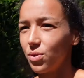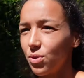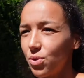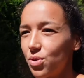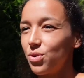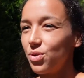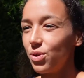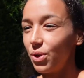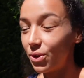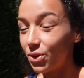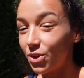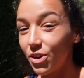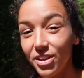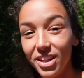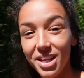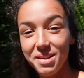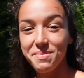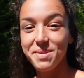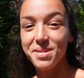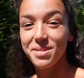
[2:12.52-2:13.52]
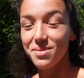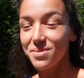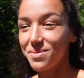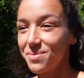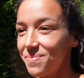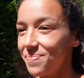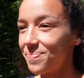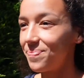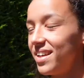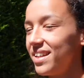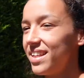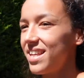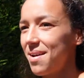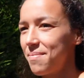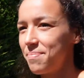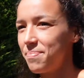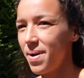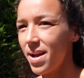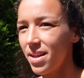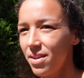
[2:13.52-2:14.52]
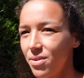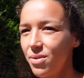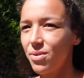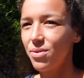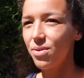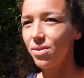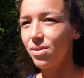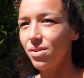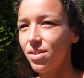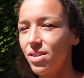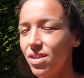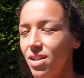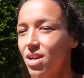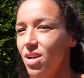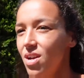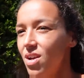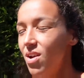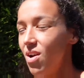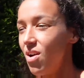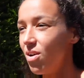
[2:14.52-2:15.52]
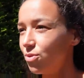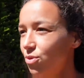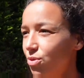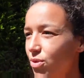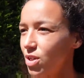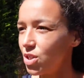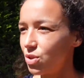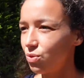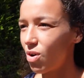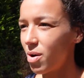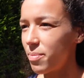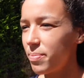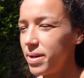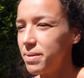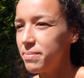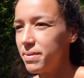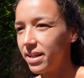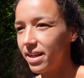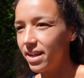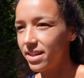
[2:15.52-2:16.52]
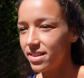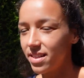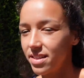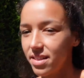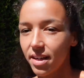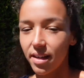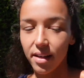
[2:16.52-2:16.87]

Donc euh, que des maisons. Il n'y a pas de... En tout cas, je vois pas de magasin ni